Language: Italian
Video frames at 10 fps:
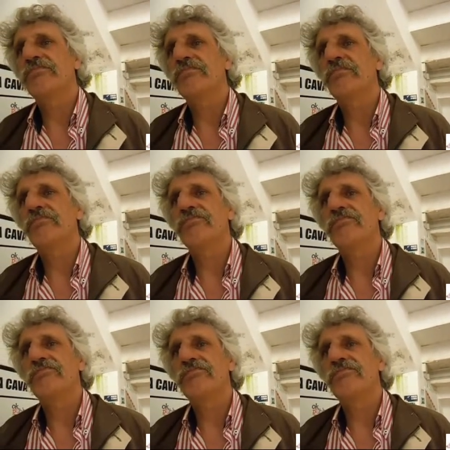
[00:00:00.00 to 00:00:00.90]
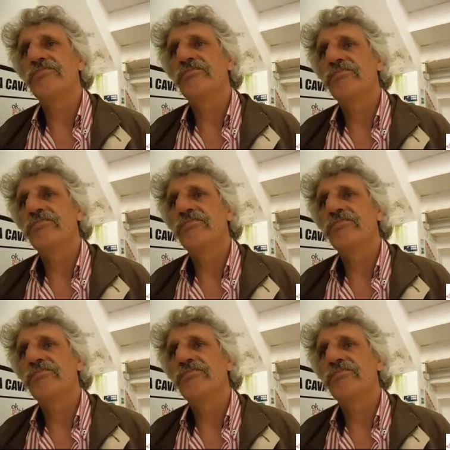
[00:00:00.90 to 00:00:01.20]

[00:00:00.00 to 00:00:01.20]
3 e 6 perché